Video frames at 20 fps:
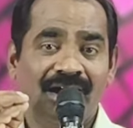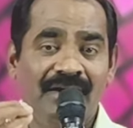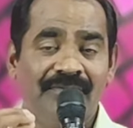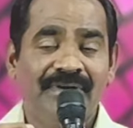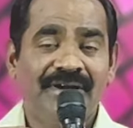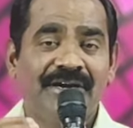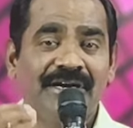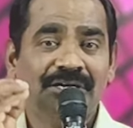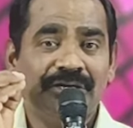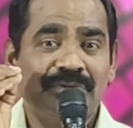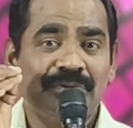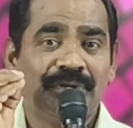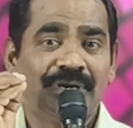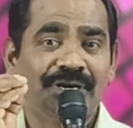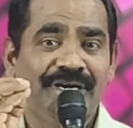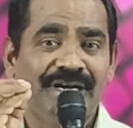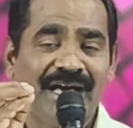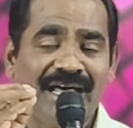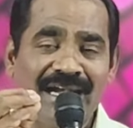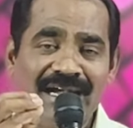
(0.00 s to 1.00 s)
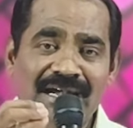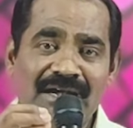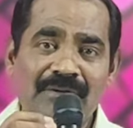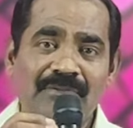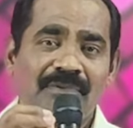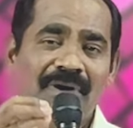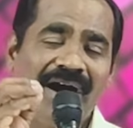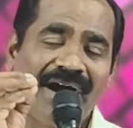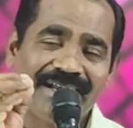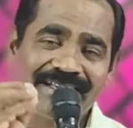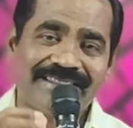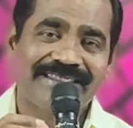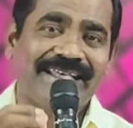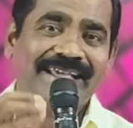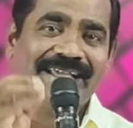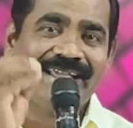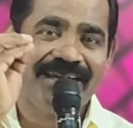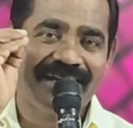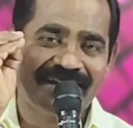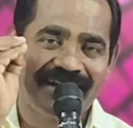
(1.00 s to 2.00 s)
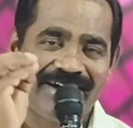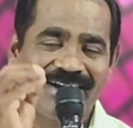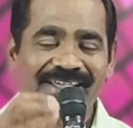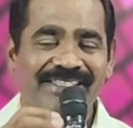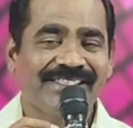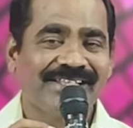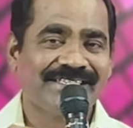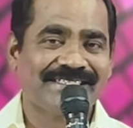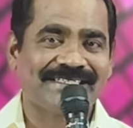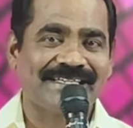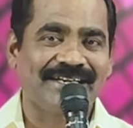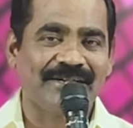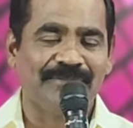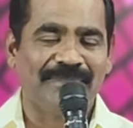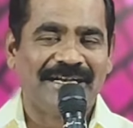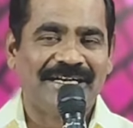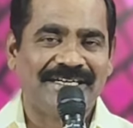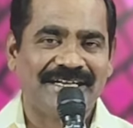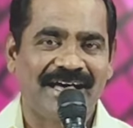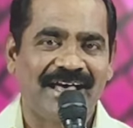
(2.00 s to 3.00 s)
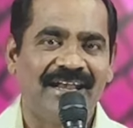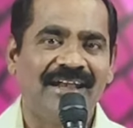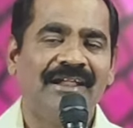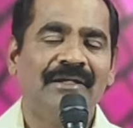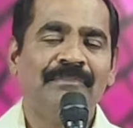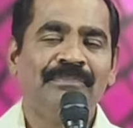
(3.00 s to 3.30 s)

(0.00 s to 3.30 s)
அவர்களுக்கு ஒரு நல் வார்த்தை கடந்து செல்லும் என்றால்